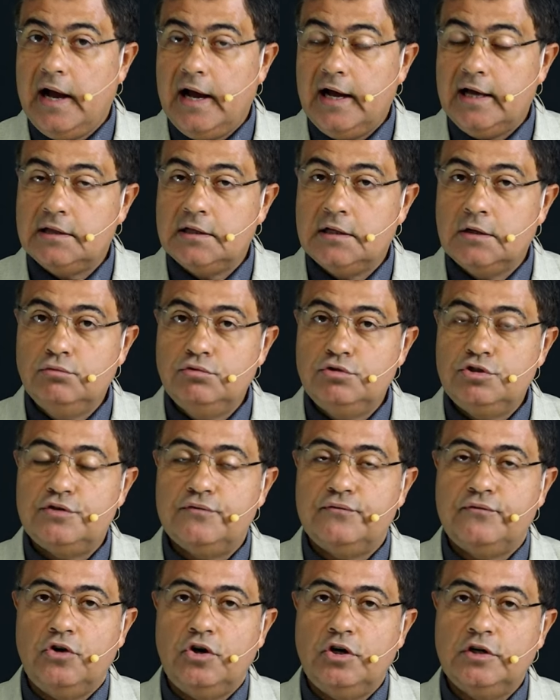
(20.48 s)
cada um de
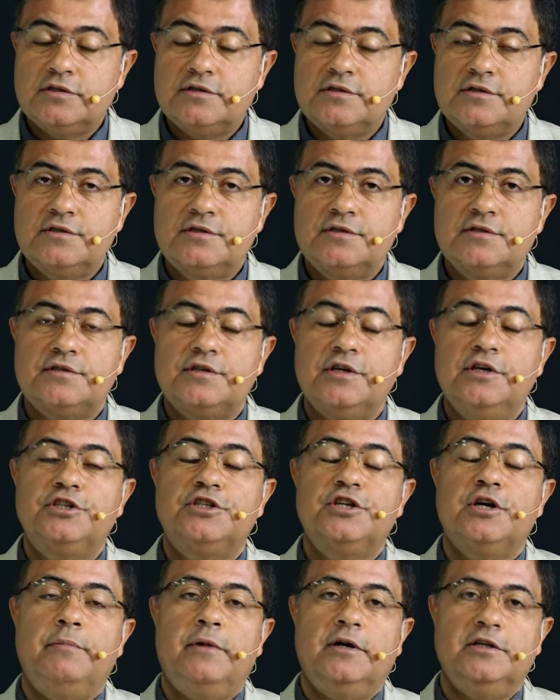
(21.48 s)
vós
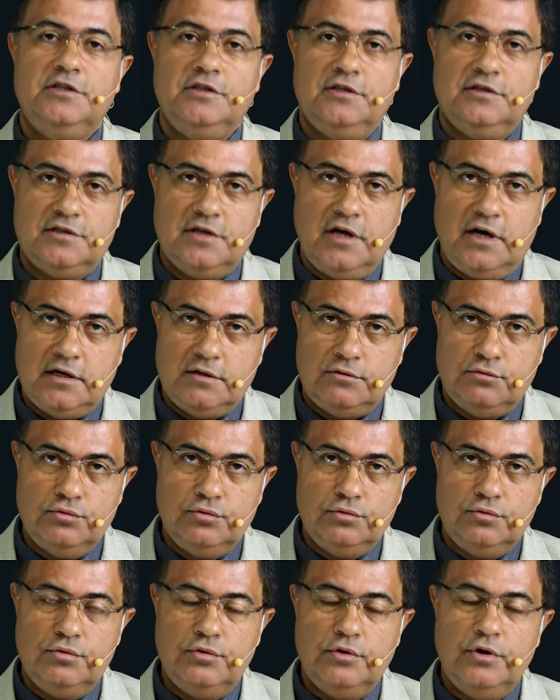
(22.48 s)
seja
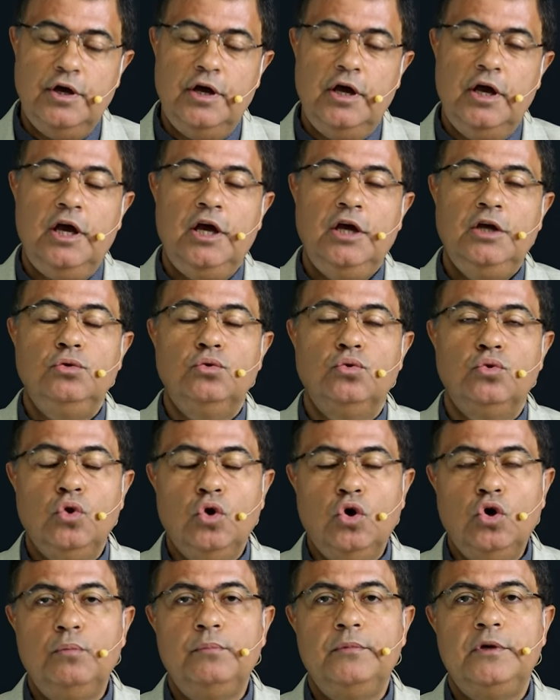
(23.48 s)
batizado em
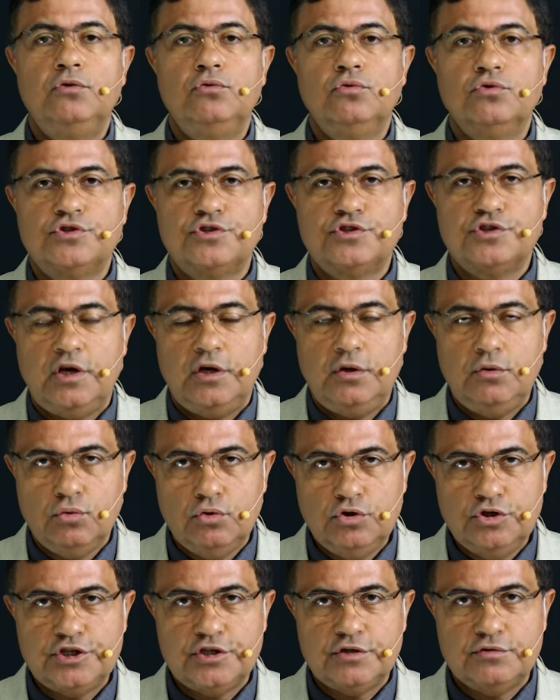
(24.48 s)
nome do
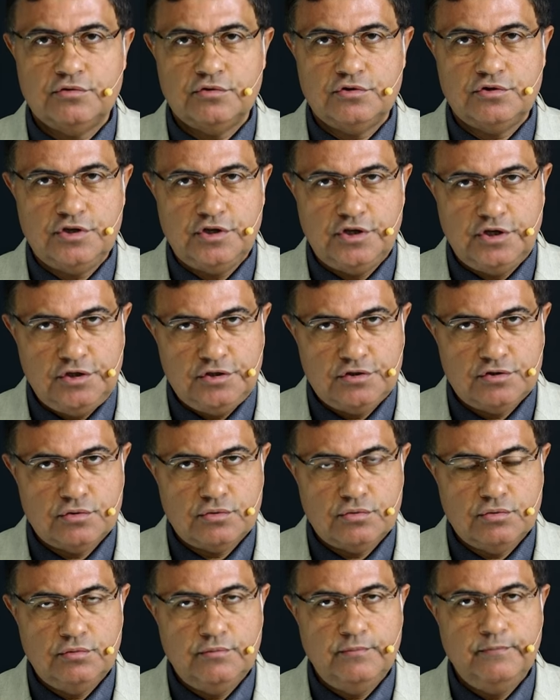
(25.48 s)
Senhor Jesus
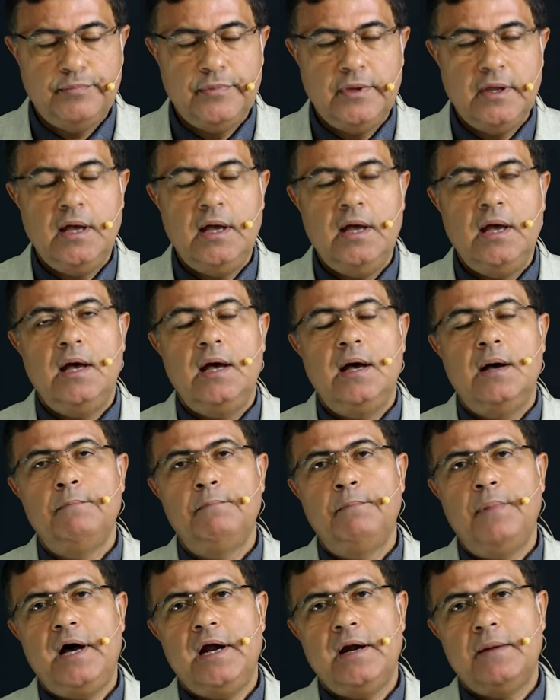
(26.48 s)
Cristo,
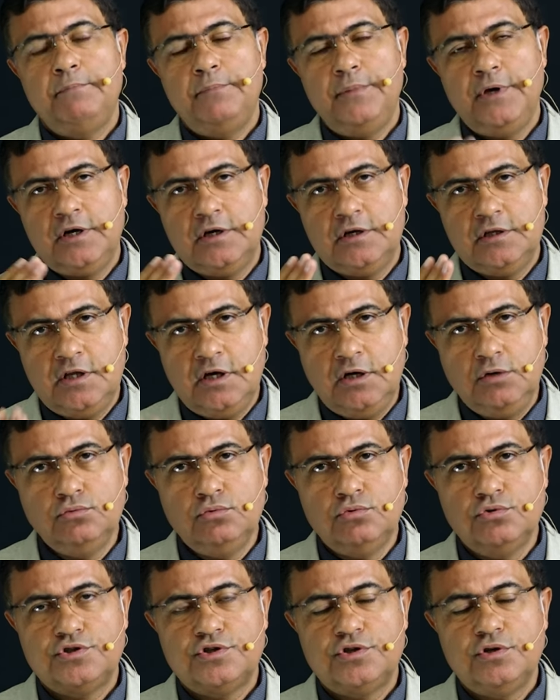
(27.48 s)
para perdão
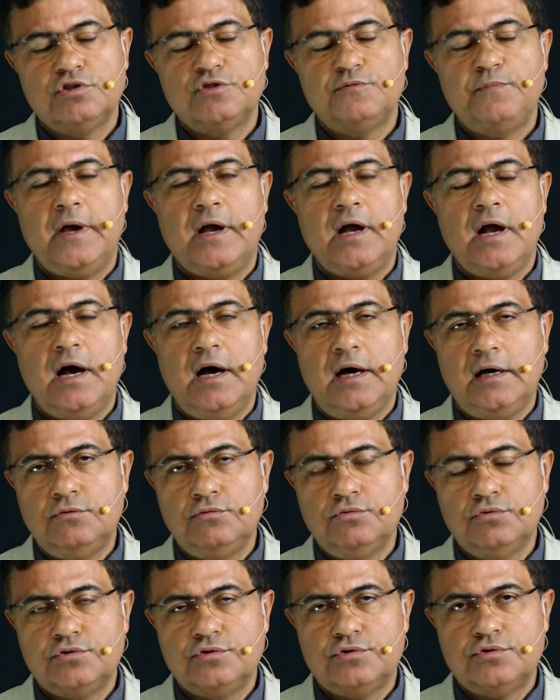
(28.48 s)
dos seus
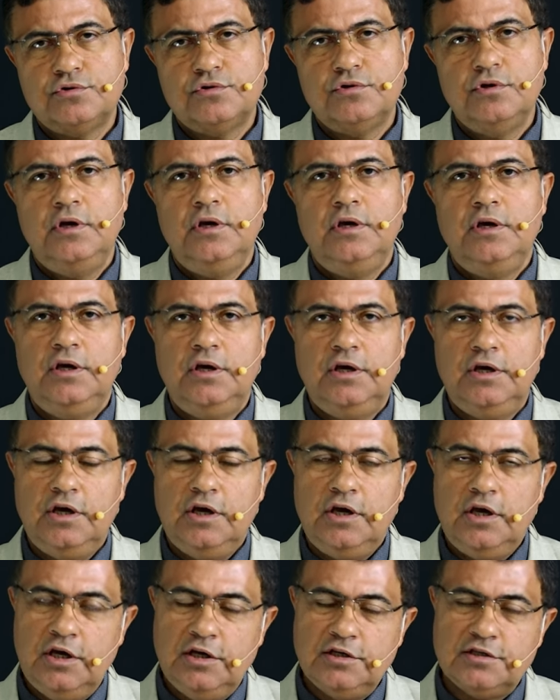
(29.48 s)
pecados, e
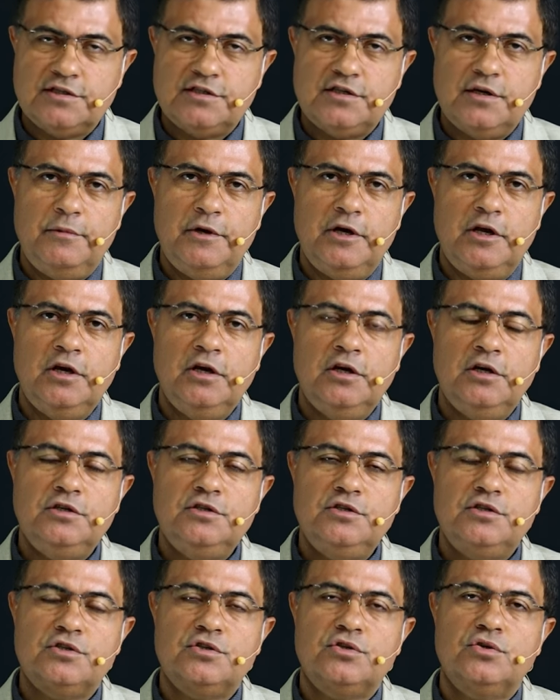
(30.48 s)

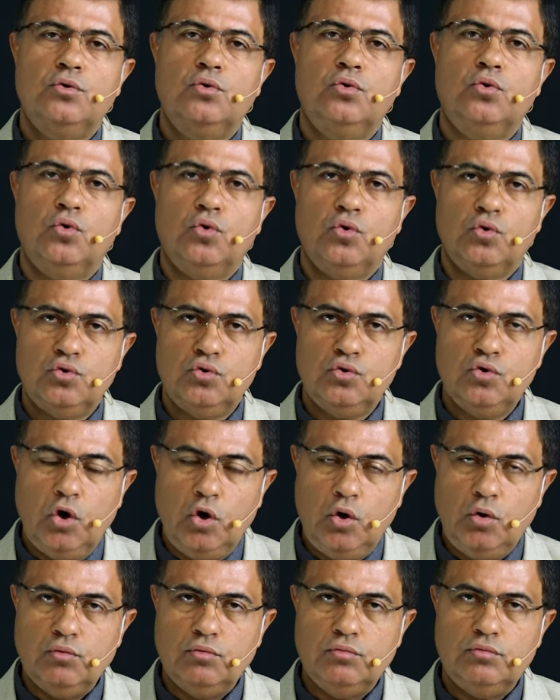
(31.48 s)
recebereis o
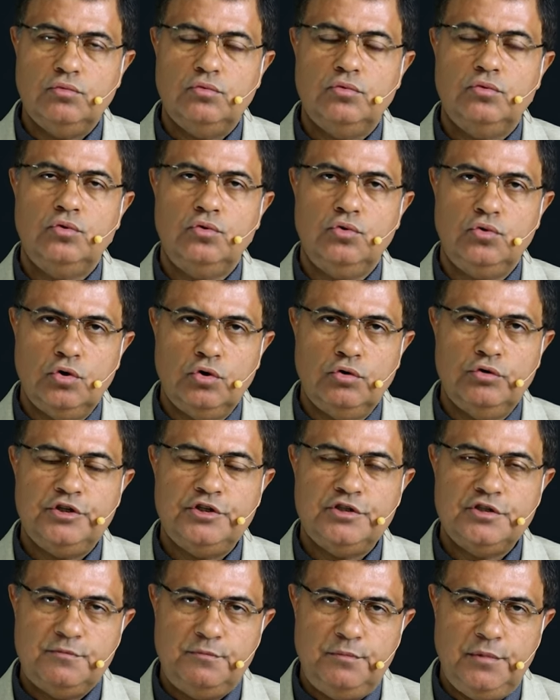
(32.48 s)
dom do
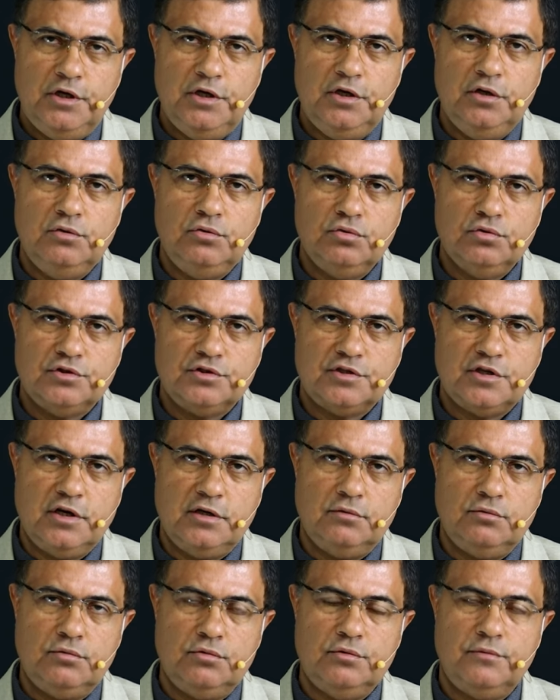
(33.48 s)
Espírito
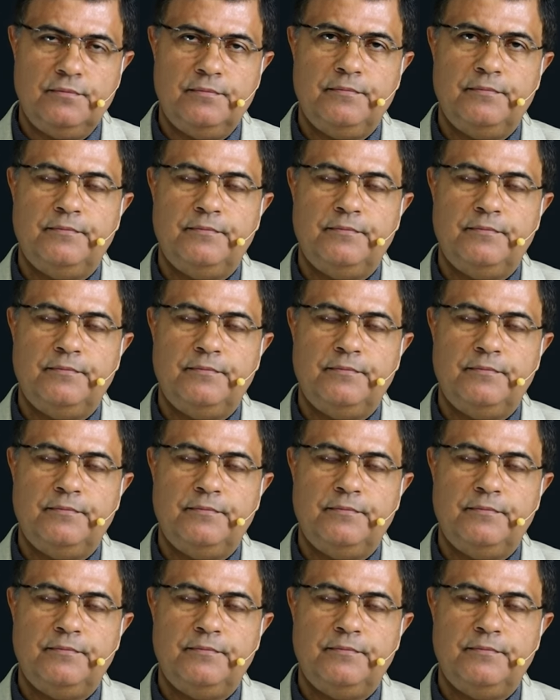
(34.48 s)
Santo.